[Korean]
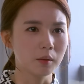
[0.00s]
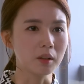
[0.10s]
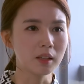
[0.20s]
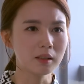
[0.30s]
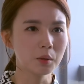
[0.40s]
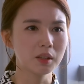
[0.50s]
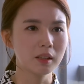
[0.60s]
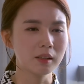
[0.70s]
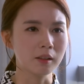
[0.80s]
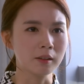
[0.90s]
원단
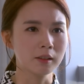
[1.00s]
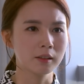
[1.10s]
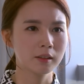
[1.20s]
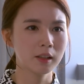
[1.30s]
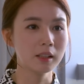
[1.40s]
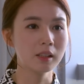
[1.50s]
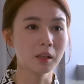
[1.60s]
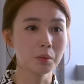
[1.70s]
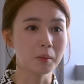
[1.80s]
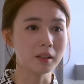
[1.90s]
소진해서 히트
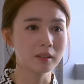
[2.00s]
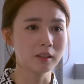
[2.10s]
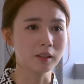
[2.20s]
상품 만든